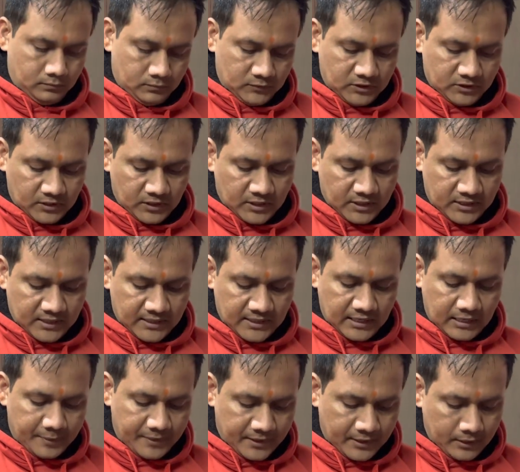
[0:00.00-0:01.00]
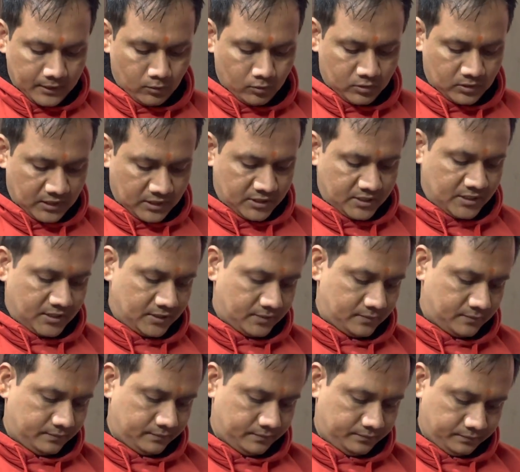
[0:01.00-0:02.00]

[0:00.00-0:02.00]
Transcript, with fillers: जितना ज़्यादा लपेटेंगे उतना अच्छा है